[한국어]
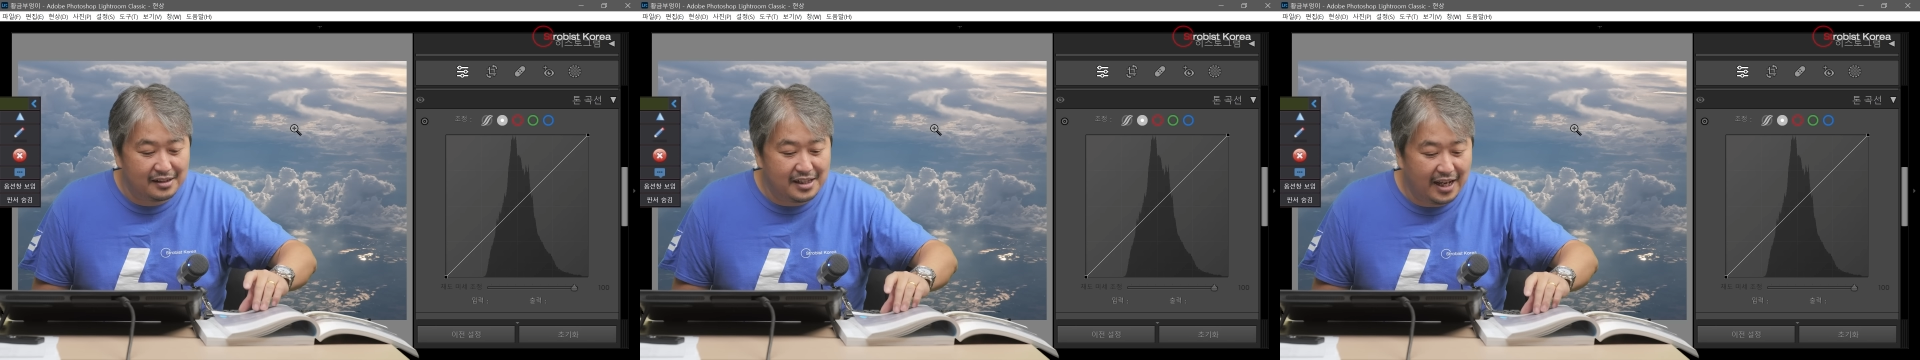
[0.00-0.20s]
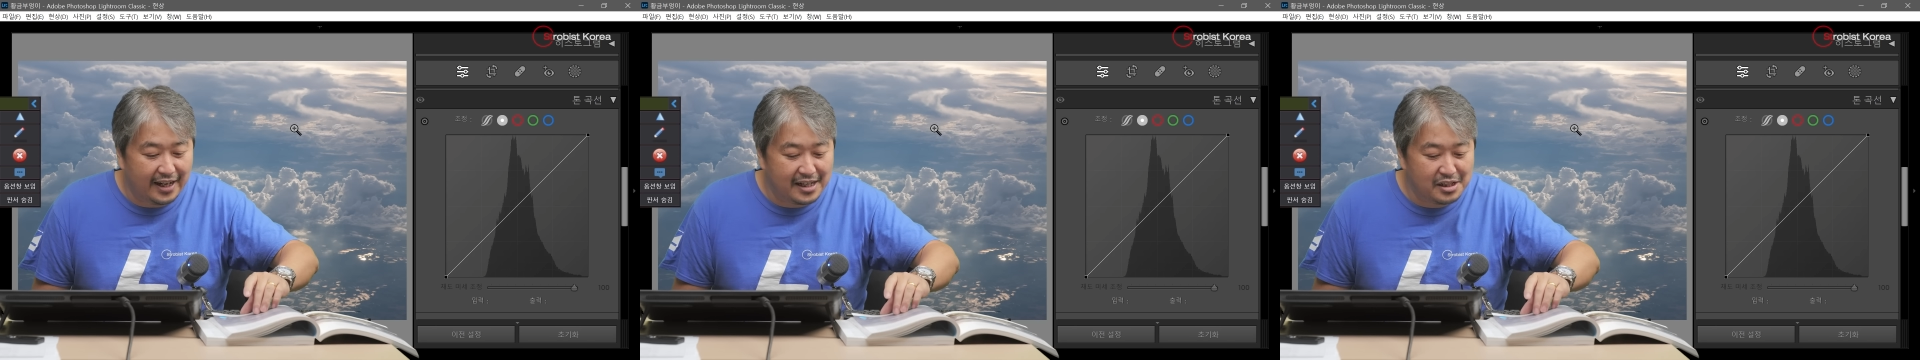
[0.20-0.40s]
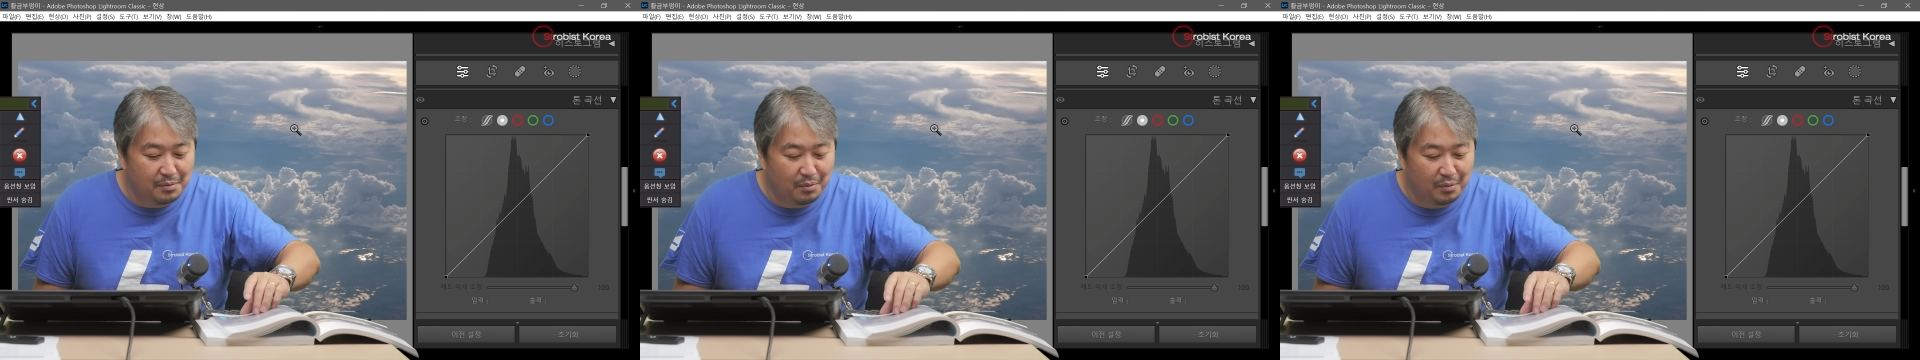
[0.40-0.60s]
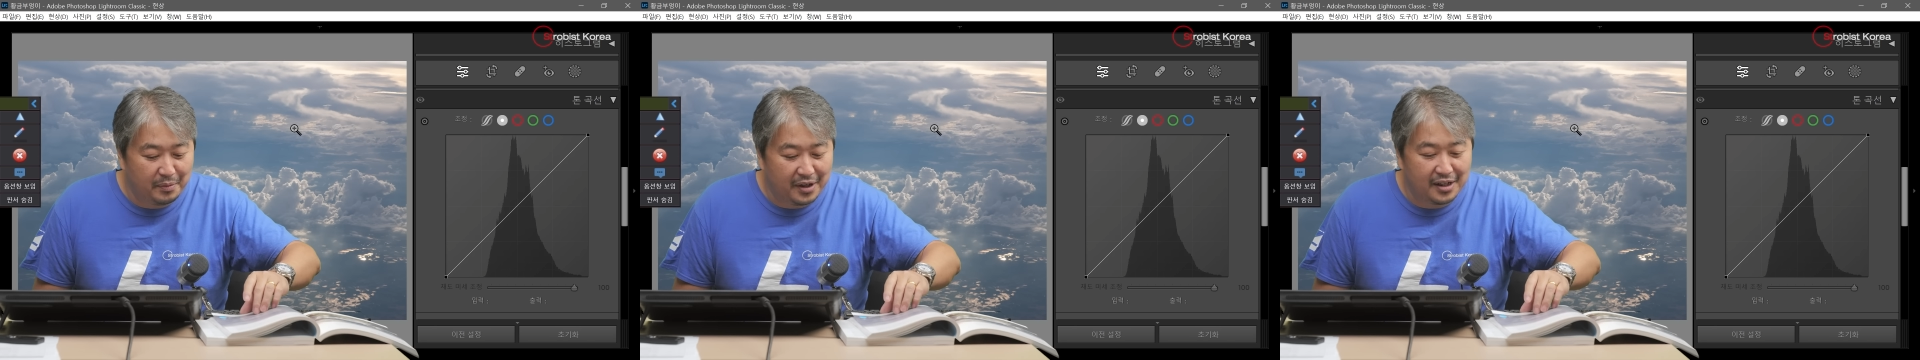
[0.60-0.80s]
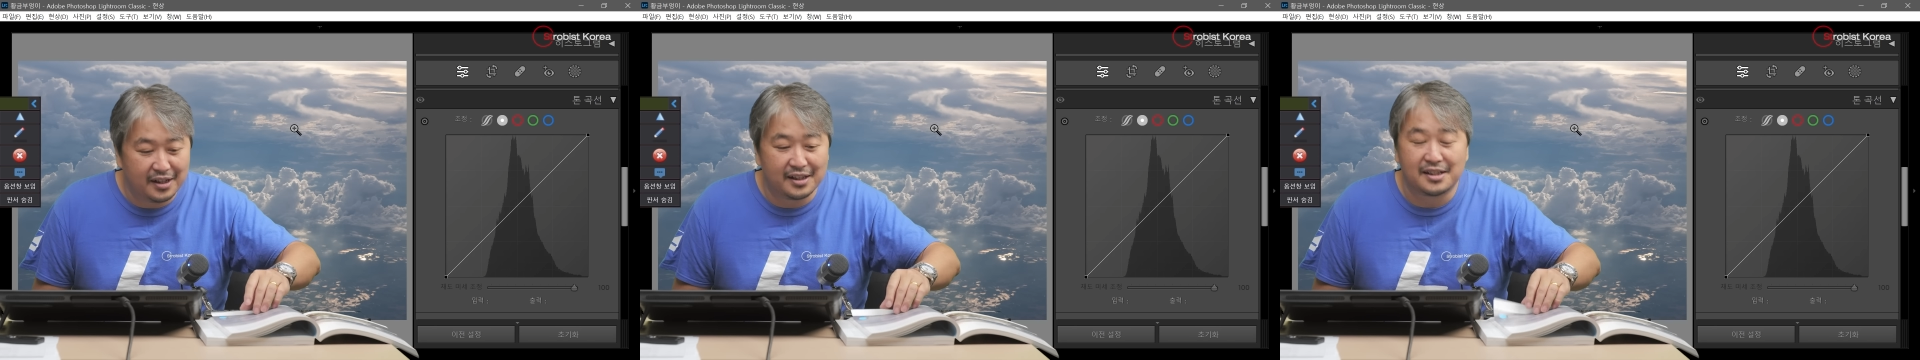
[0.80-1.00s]
책에서
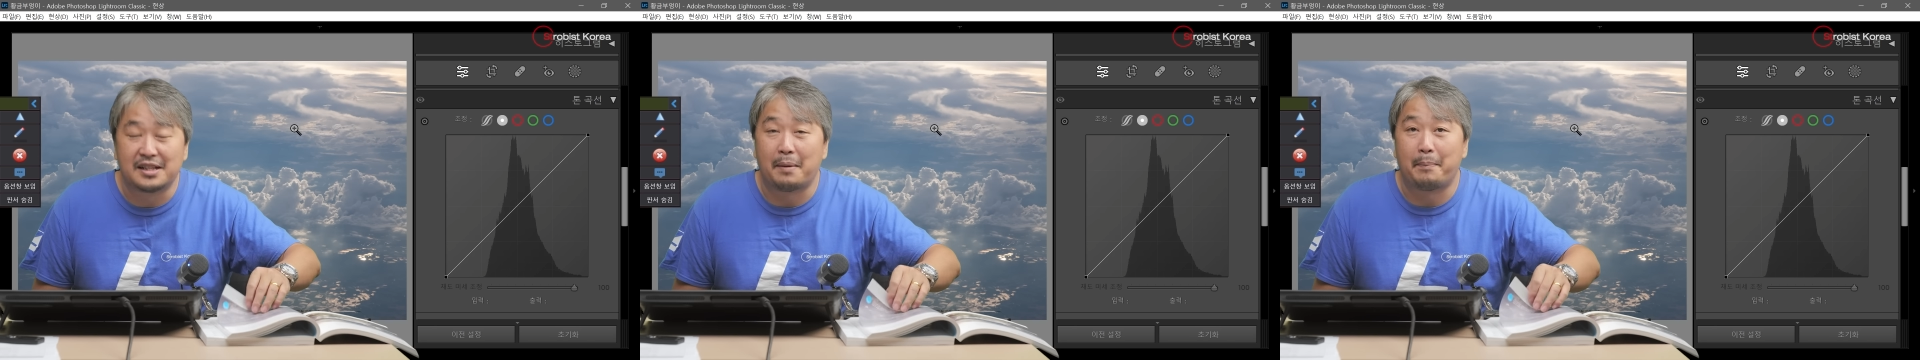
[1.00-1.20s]
보면은 이제